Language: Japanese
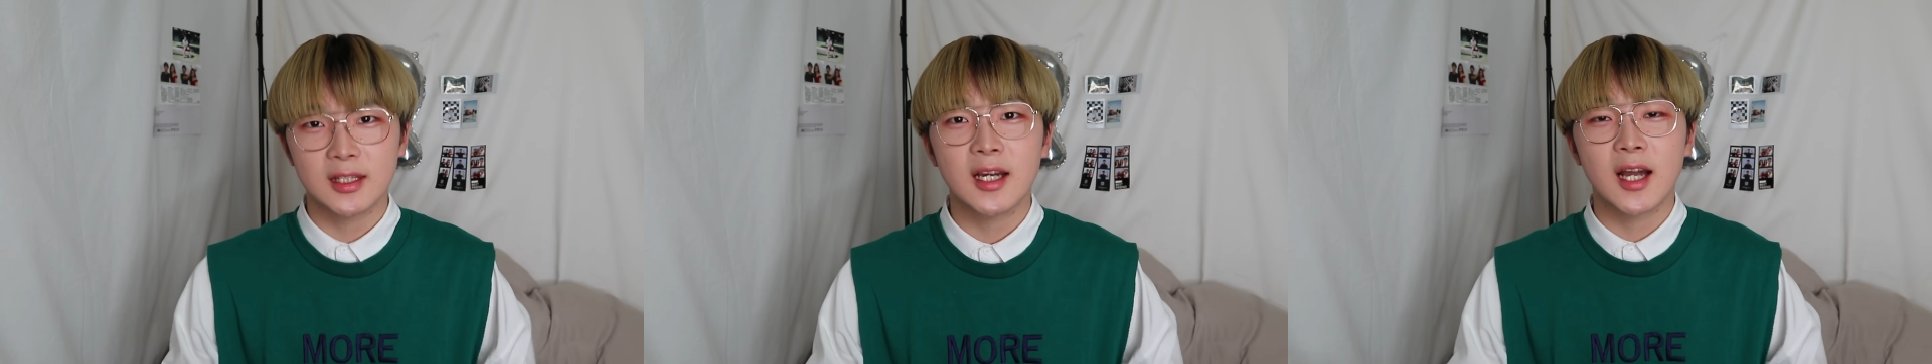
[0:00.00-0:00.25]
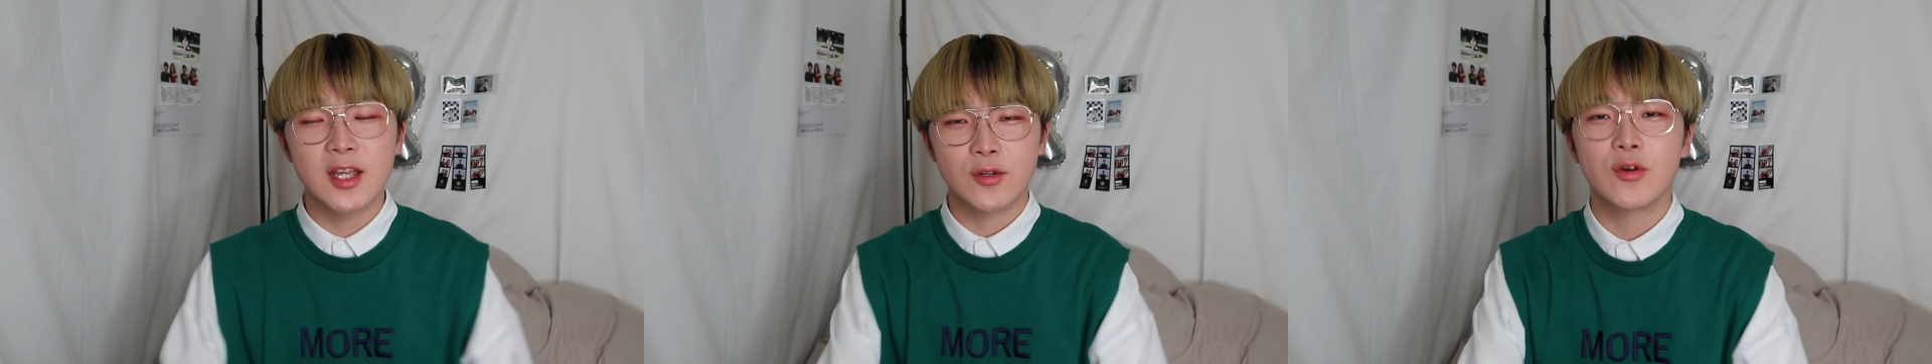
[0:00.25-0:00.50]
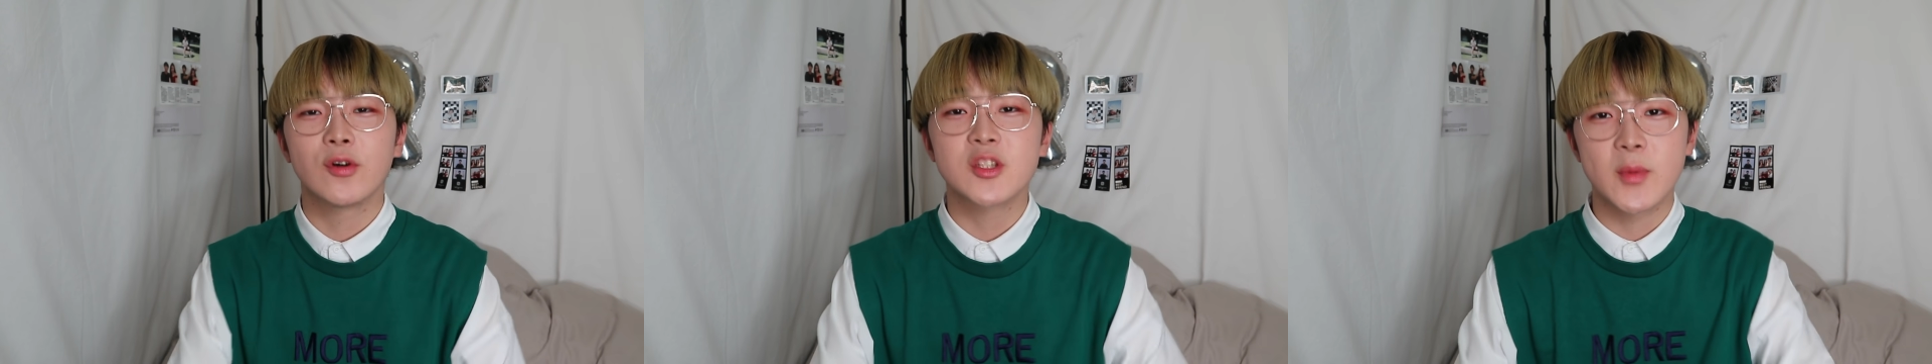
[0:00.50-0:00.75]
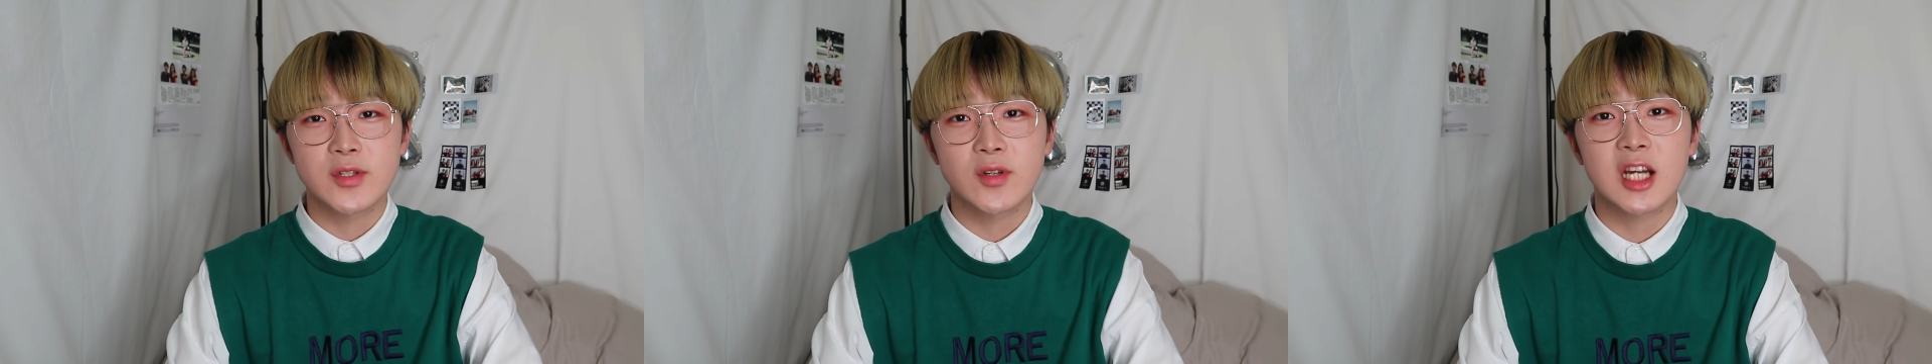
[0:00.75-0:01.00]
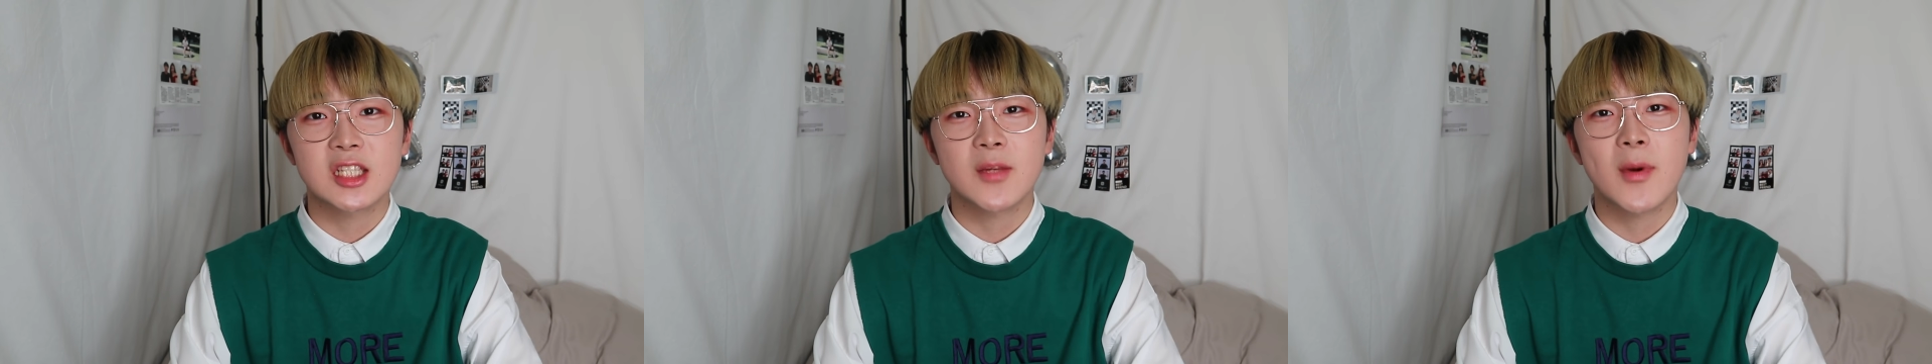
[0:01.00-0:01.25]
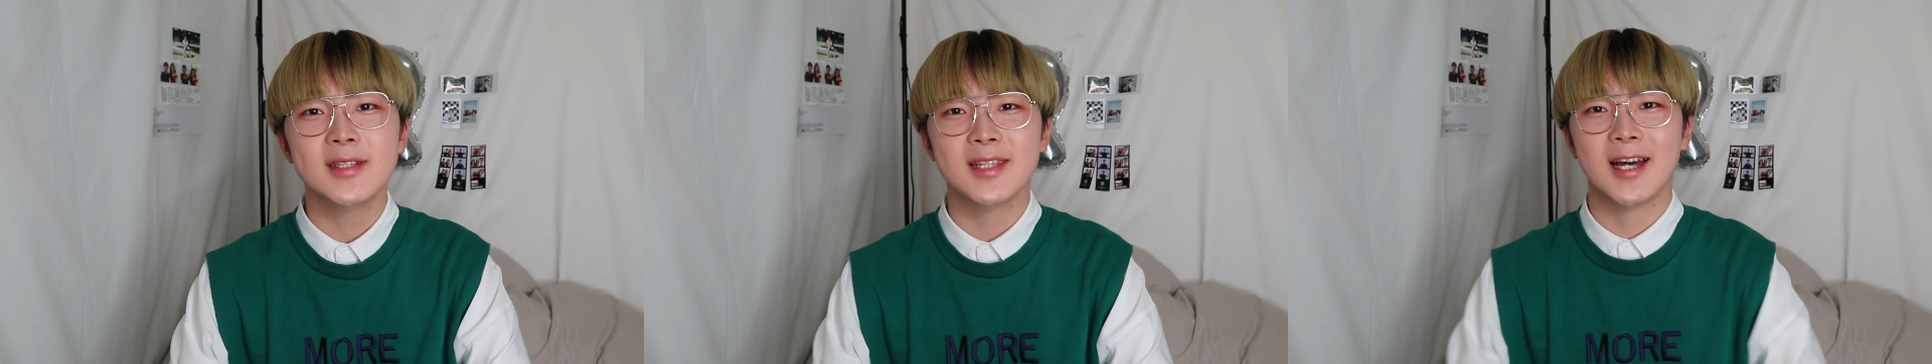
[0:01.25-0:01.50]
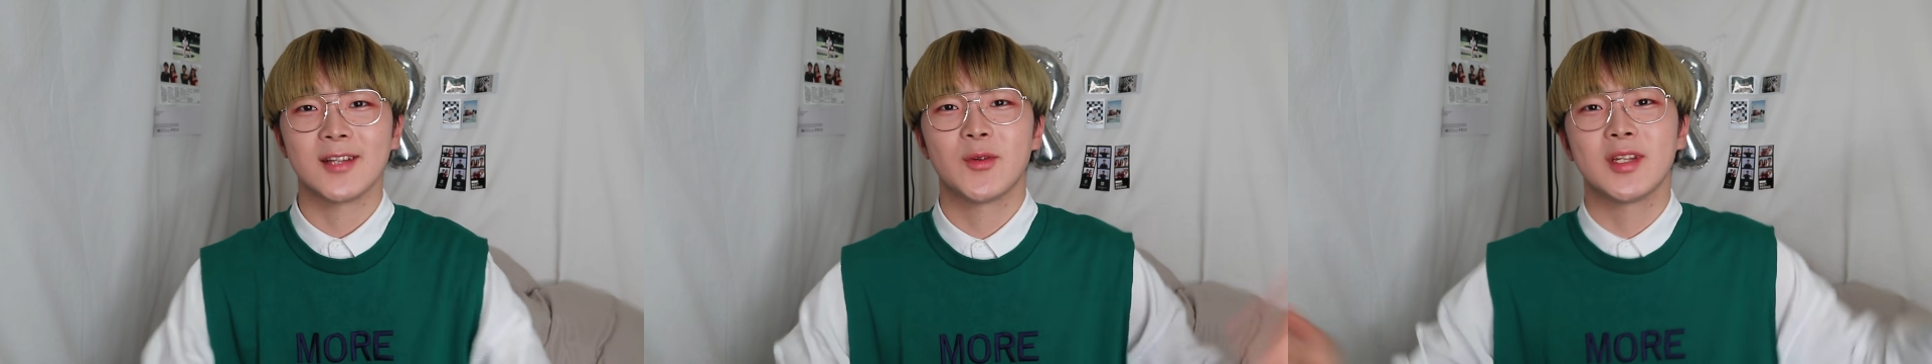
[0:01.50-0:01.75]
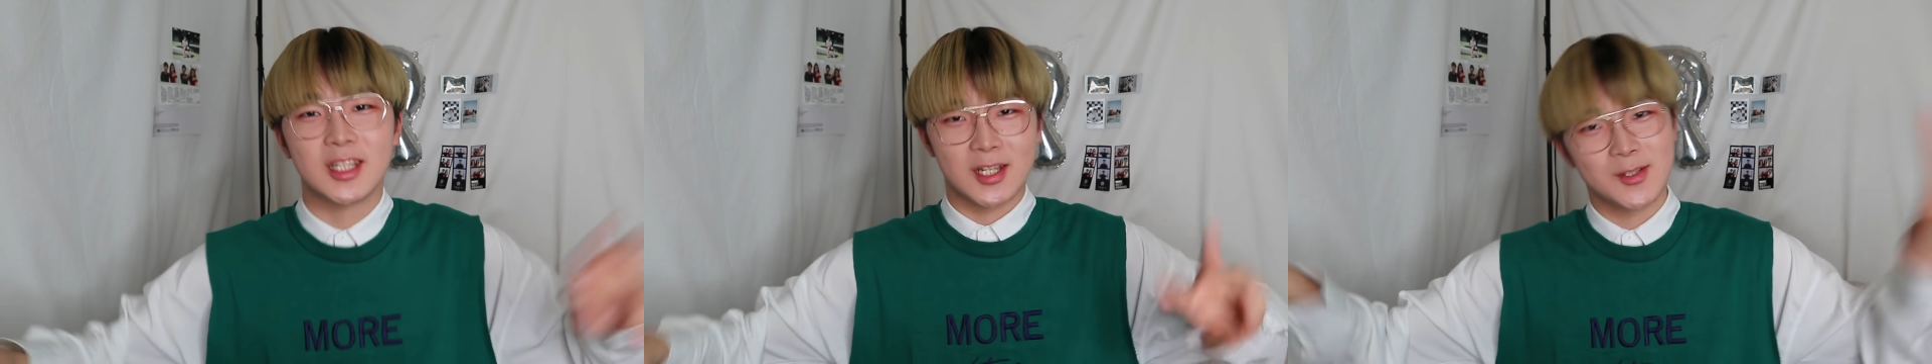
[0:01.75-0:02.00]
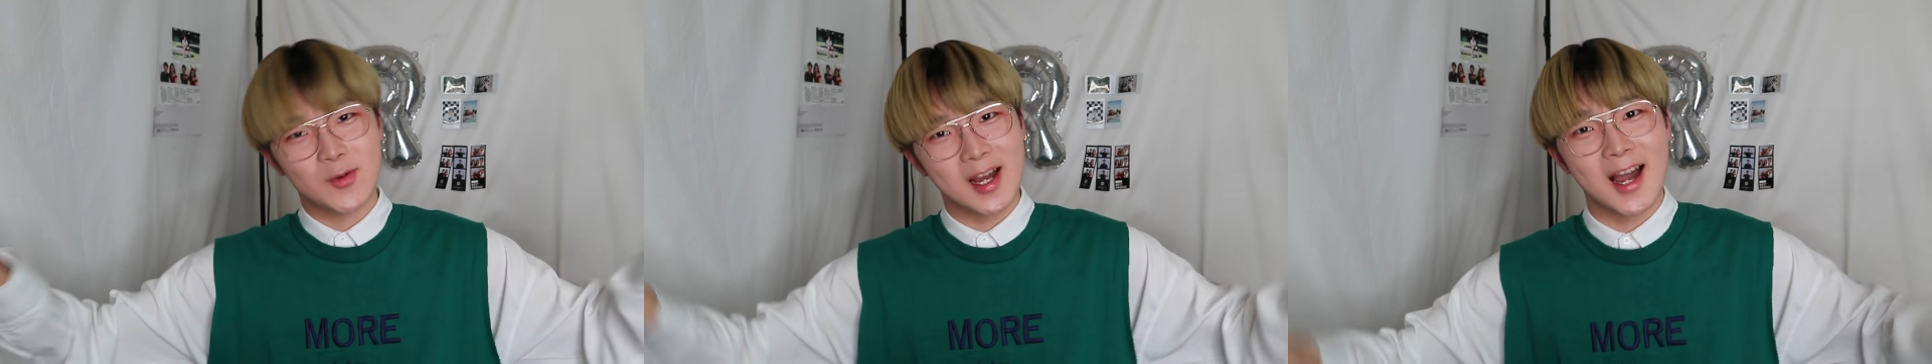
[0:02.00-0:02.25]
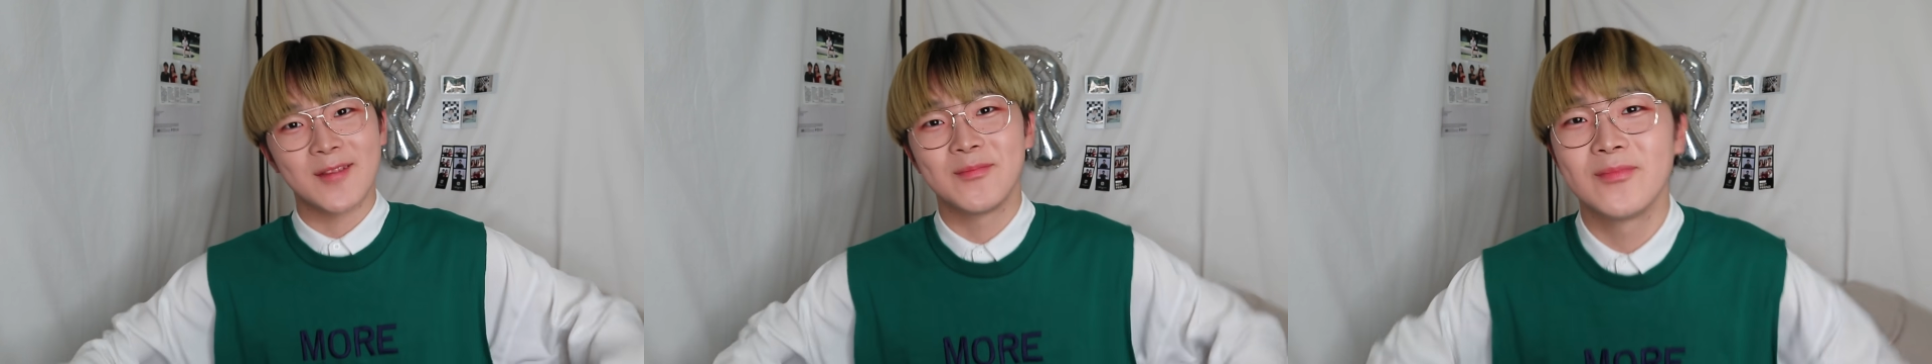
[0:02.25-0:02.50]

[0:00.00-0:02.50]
た韓国コスメを紹介してみました。どうだったでしょうか？